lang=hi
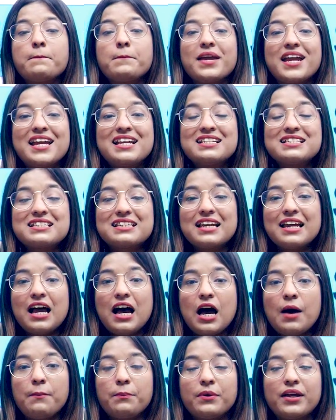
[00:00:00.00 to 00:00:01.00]
मेंस के
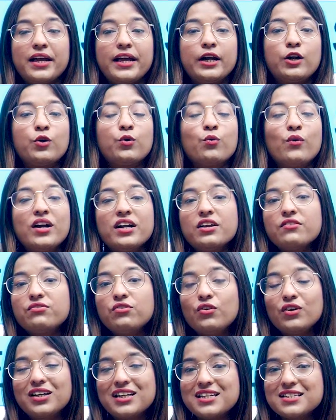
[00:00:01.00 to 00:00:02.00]
आपके
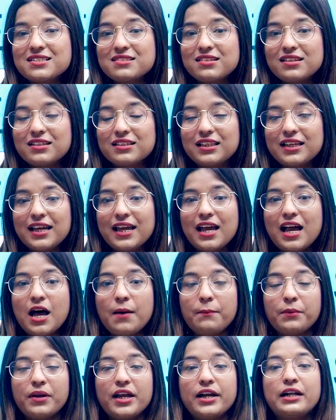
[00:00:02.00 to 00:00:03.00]
24 टेस्ट रहते हैं
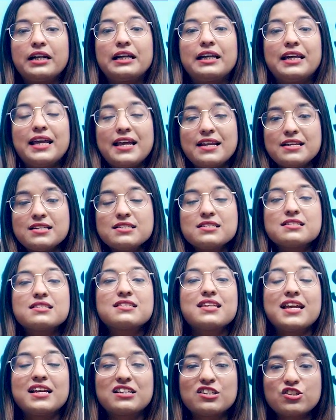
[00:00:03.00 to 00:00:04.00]
आपके 10
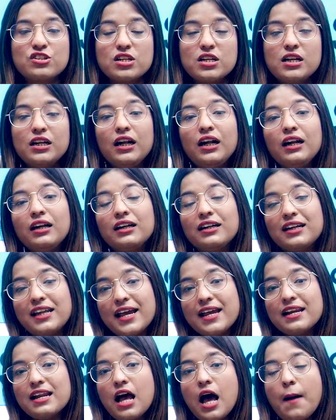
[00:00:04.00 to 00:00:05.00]
सेक्शनल
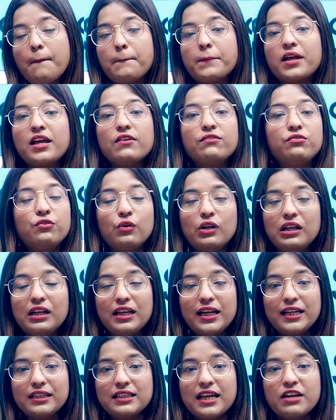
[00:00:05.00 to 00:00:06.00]
10 आपके फुल
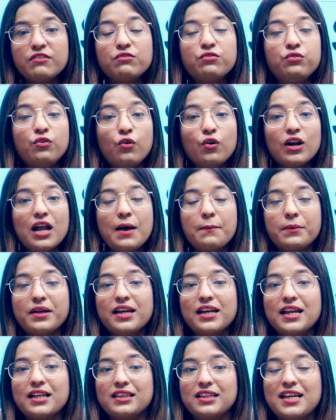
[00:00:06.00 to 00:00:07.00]
लेंथ एंड फोर
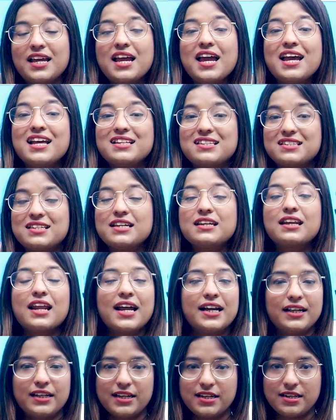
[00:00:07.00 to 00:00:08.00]
आपके रहते हैं ऐसे
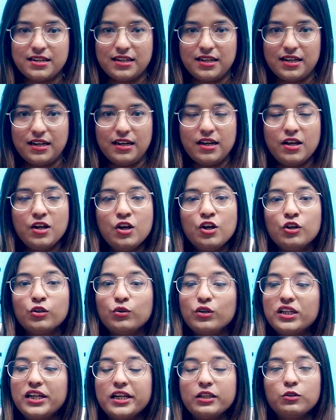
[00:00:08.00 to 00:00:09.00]
राइटिंग के
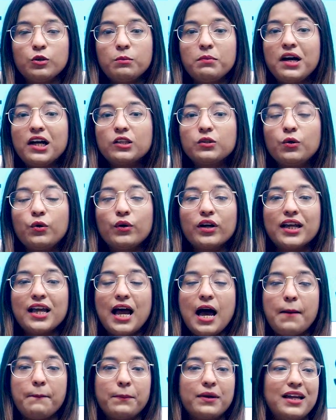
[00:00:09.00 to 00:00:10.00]
तो ये तो बात हो गई
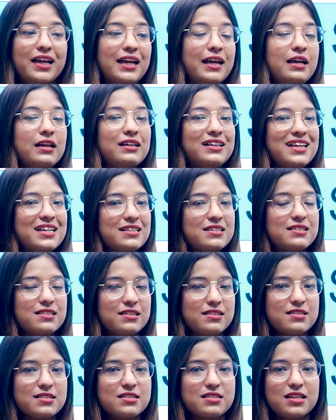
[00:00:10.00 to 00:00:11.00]
आपकी टेस्ट
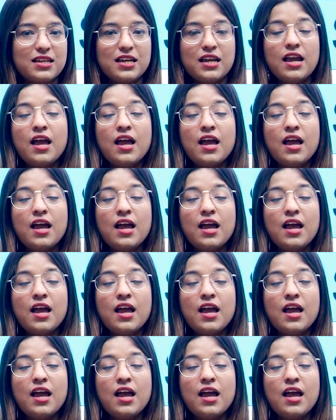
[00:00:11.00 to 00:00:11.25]
सीरीज़